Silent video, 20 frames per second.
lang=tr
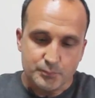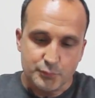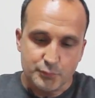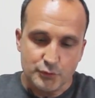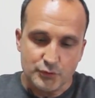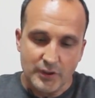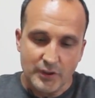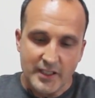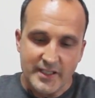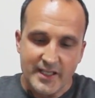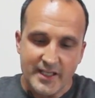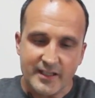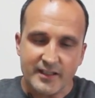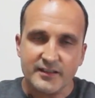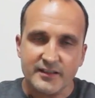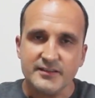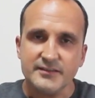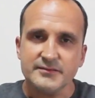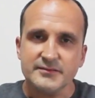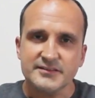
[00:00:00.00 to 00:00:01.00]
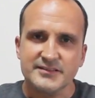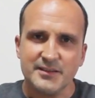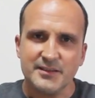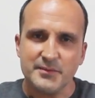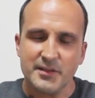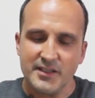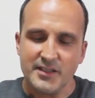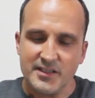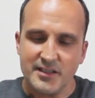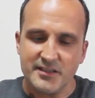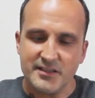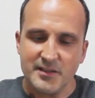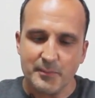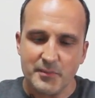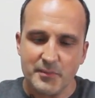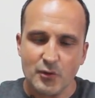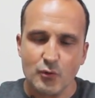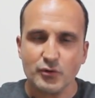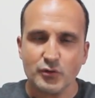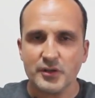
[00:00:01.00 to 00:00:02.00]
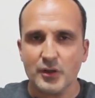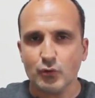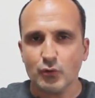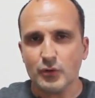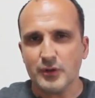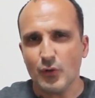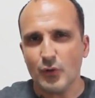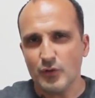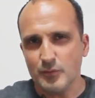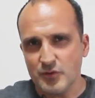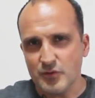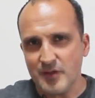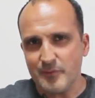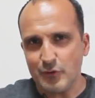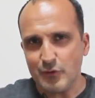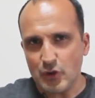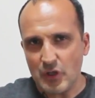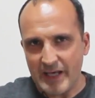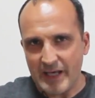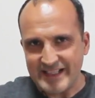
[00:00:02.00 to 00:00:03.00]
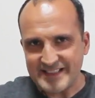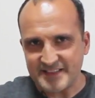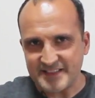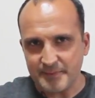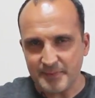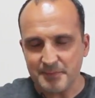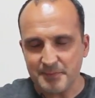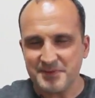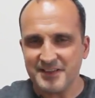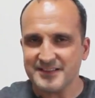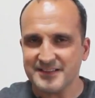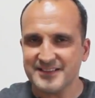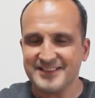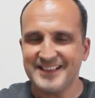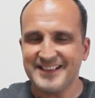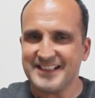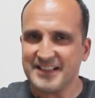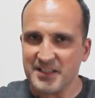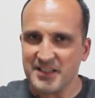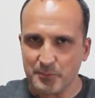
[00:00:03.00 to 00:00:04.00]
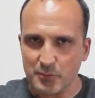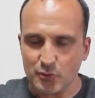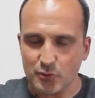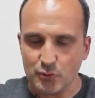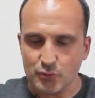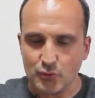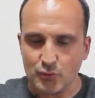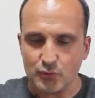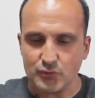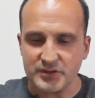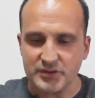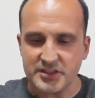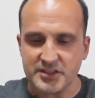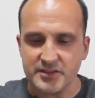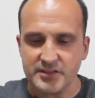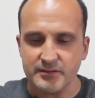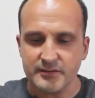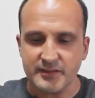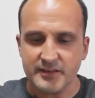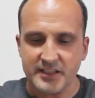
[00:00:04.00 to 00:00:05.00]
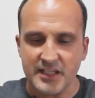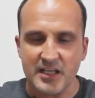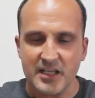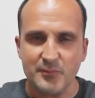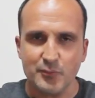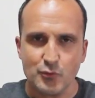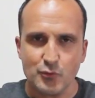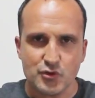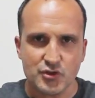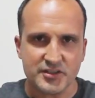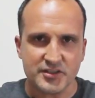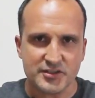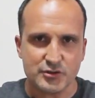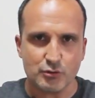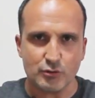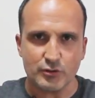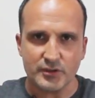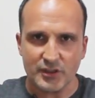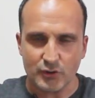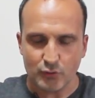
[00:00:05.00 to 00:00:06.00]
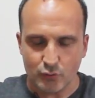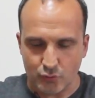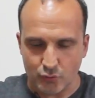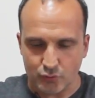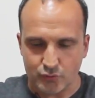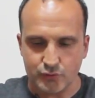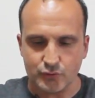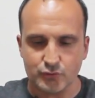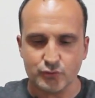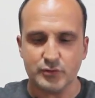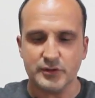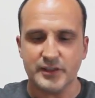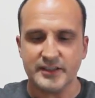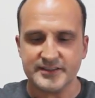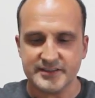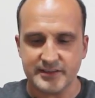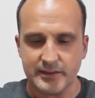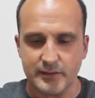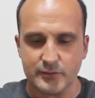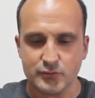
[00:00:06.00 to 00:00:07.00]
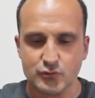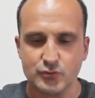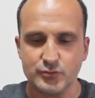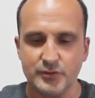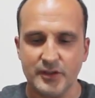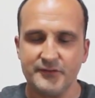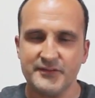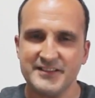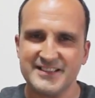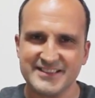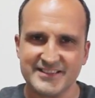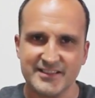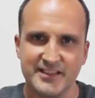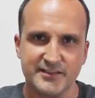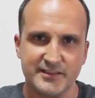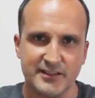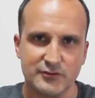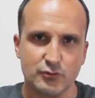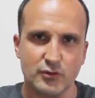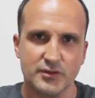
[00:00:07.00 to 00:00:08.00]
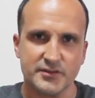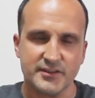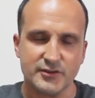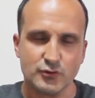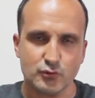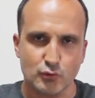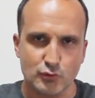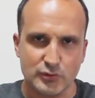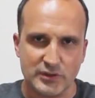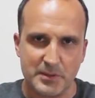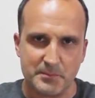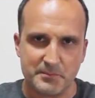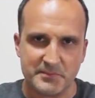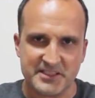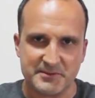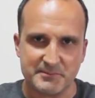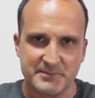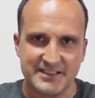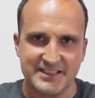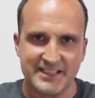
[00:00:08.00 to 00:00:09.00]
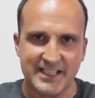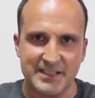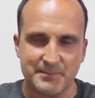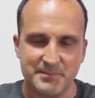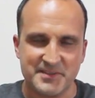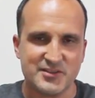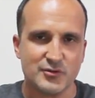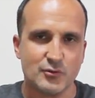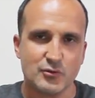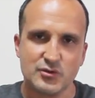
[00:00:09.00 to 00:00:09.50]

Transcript: Bunu ayarını, tabii ayarını yapmak o kadar kolay olmayabiliyor her zaman. Biraz da teknik bir konu olduğu için gelip ücretsiz olarak kur, kurdular sağ olsunlar ve standart olarak da sunulan bir hizmet. Yani bize